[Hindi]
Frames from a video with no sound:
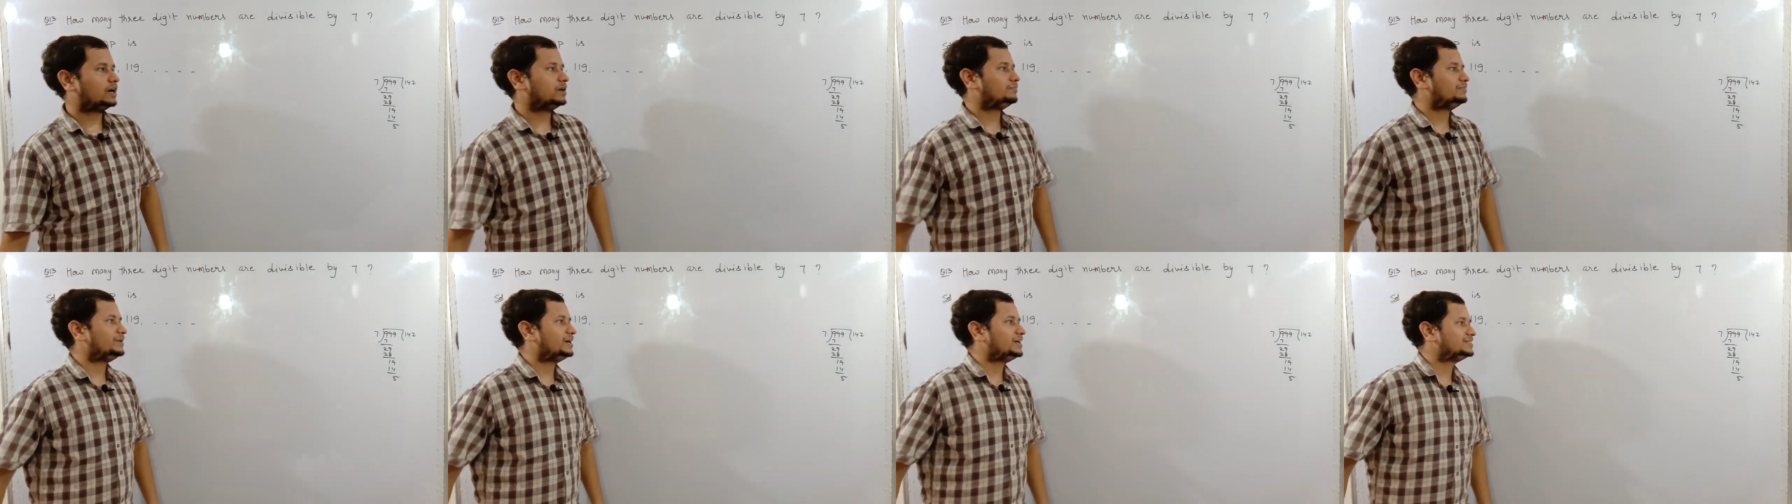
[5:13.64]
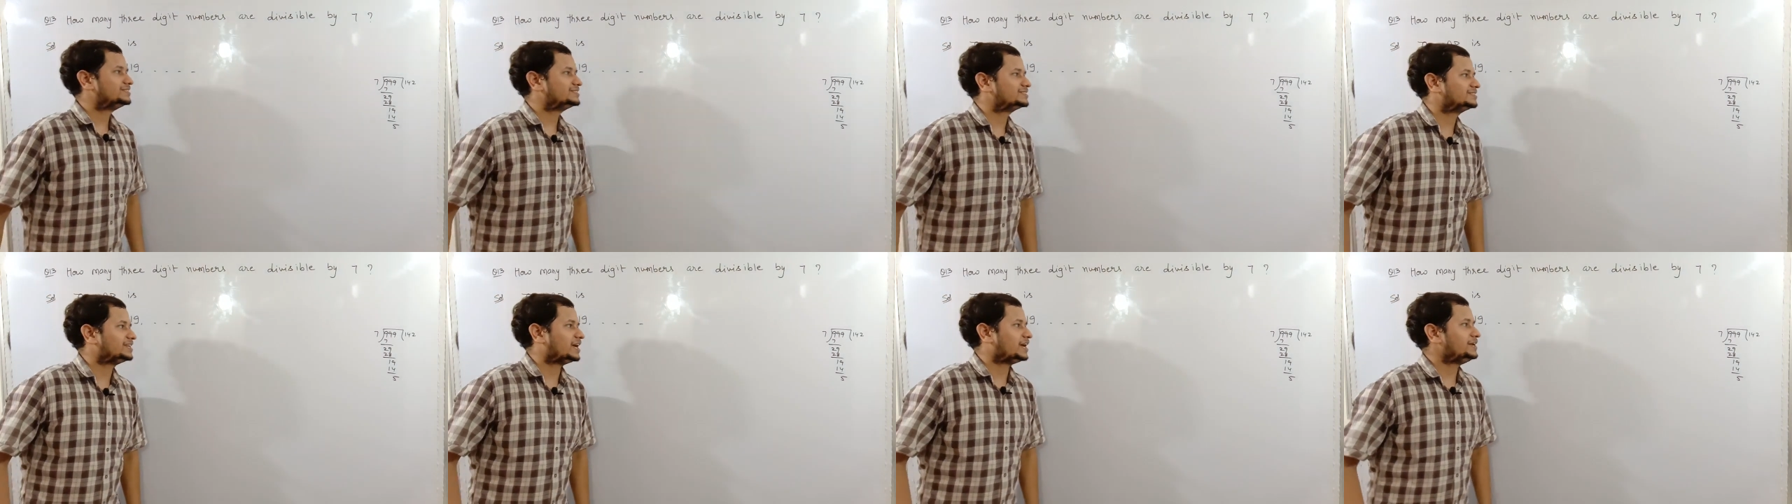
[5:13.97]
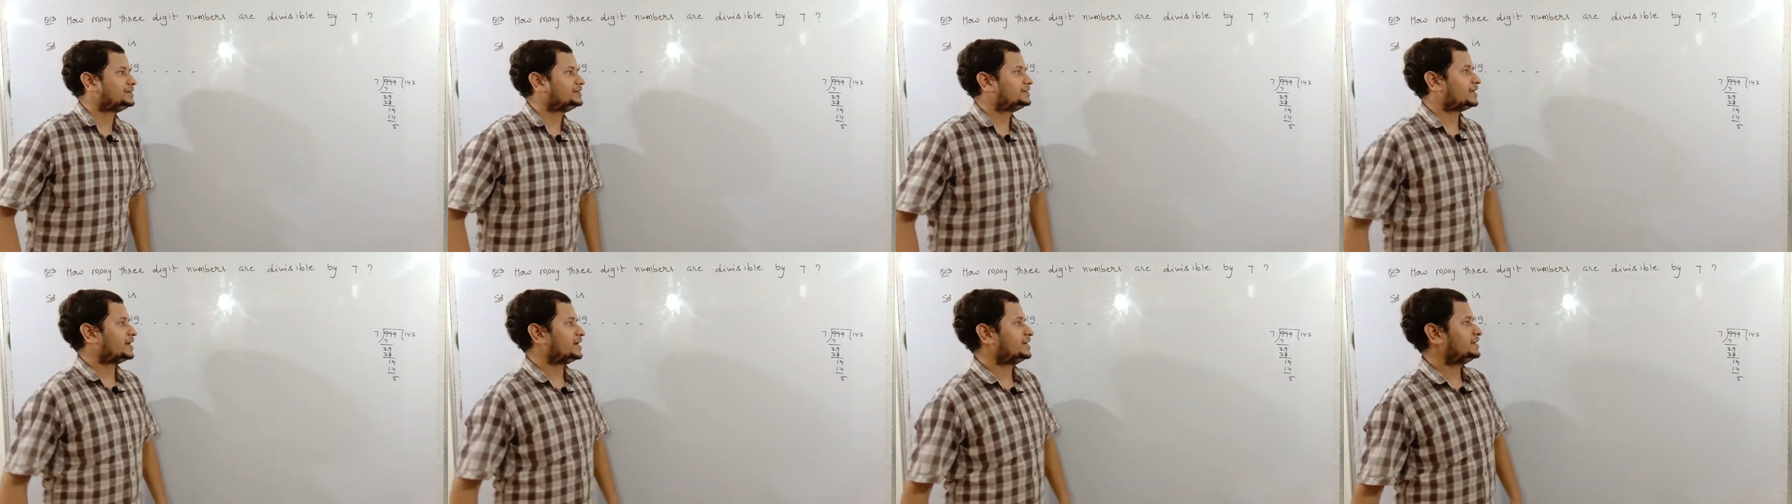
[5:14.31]
मैं इस नाइन
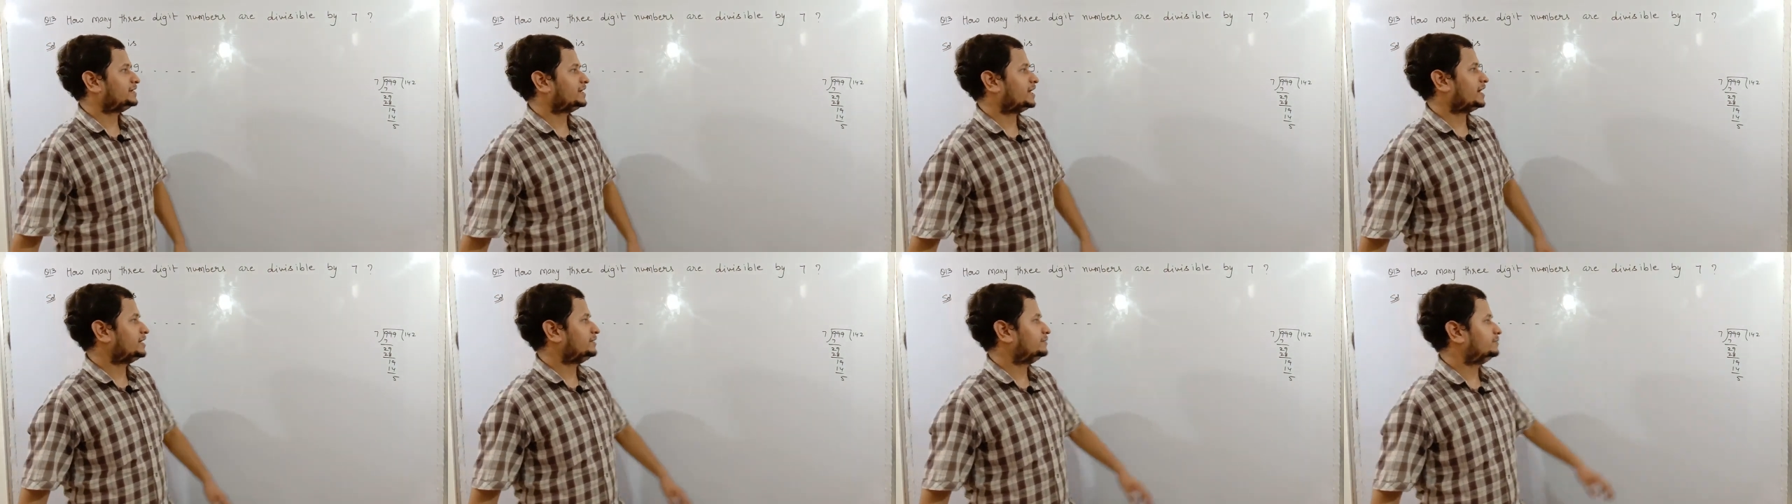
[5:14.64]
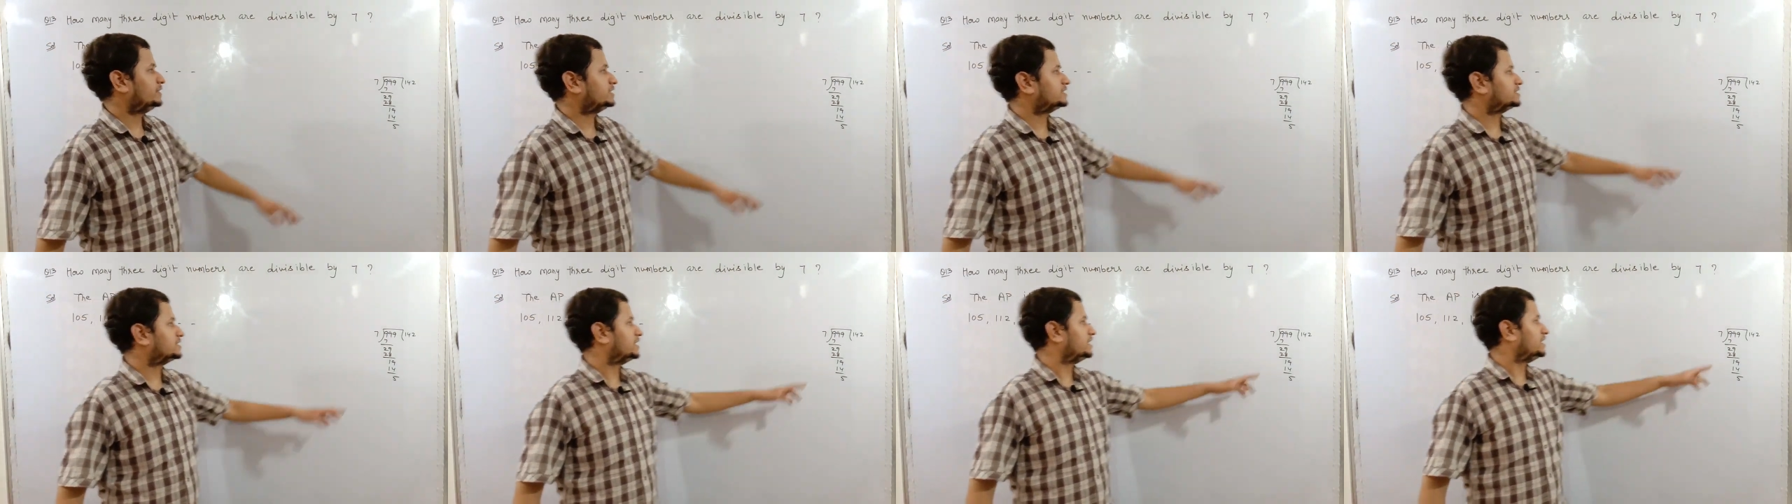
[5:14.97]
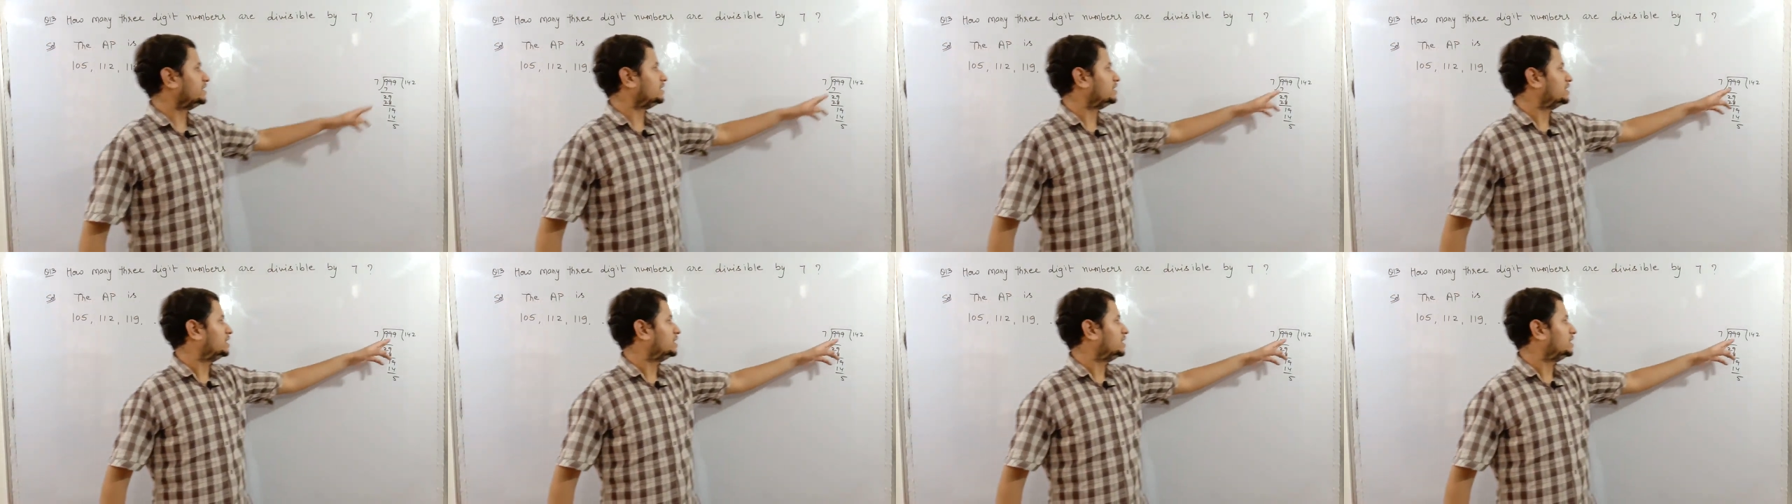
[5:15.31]
नाइन नाइन में से